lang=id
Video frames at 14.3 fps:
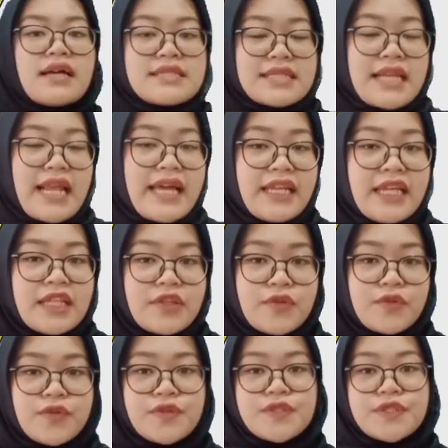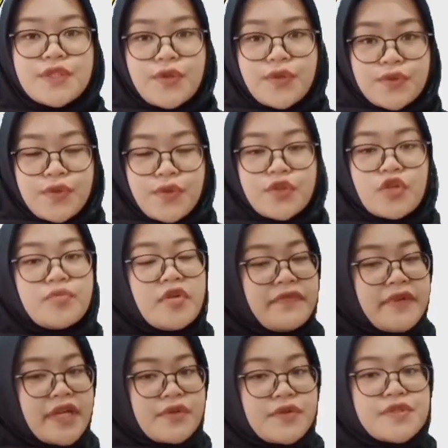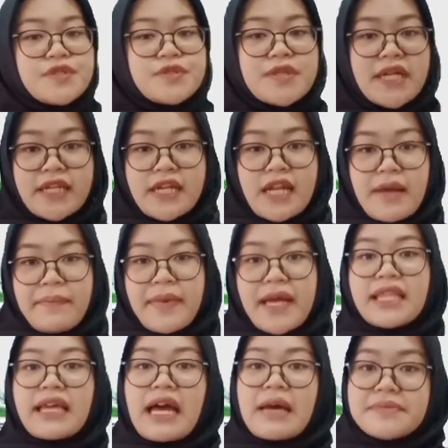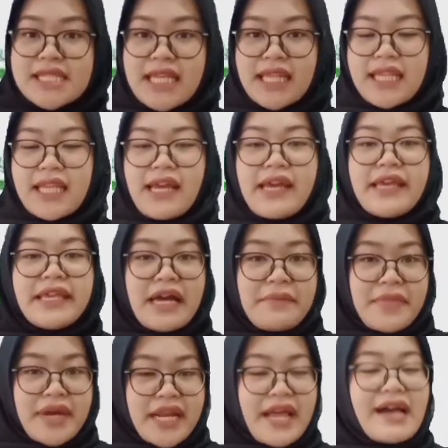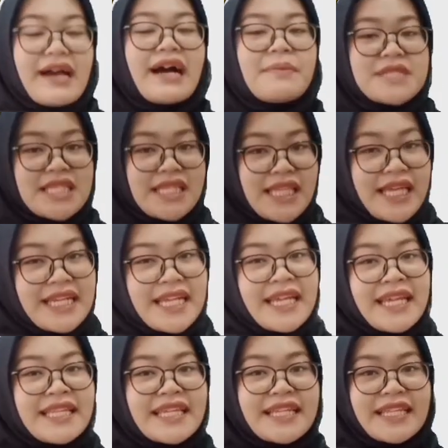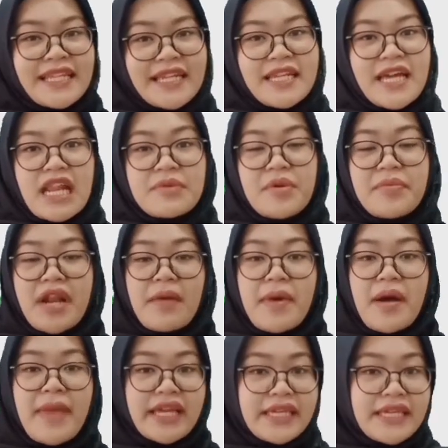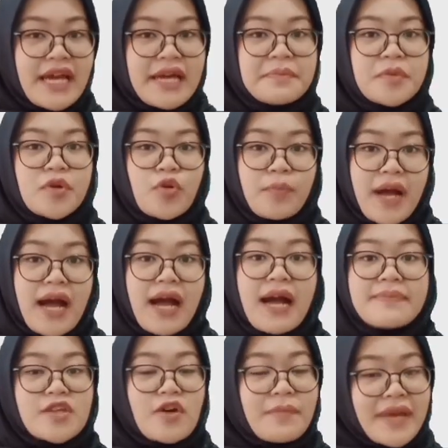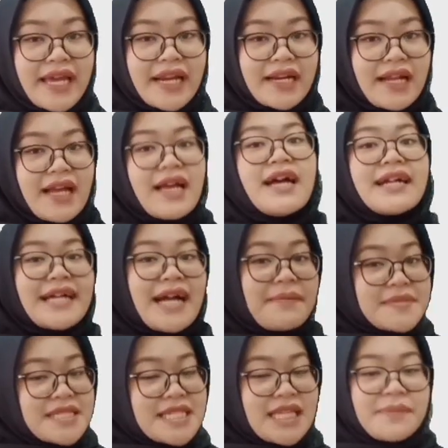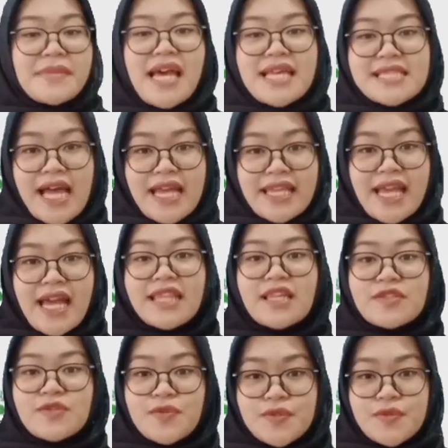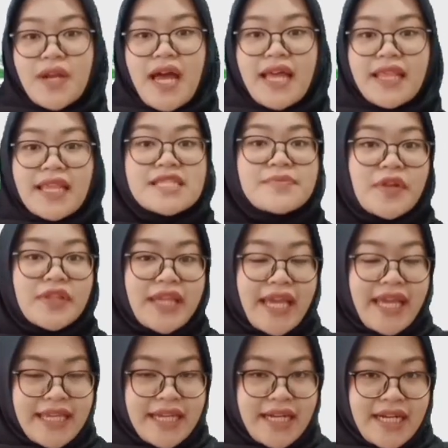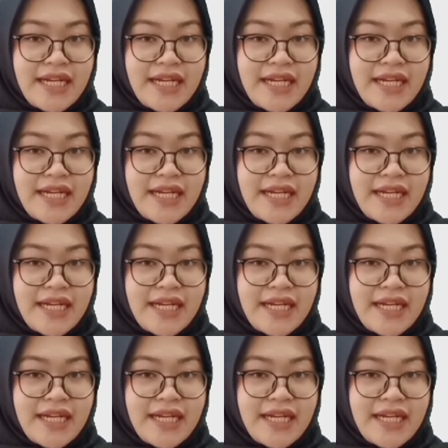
Selain itu, struktur tubuh virus juga terdapat kapsid, yang mana kapsid ini terdiri dari beberapa bagian berupa kapsomer. Kapsid biasanya tersusun atas protein.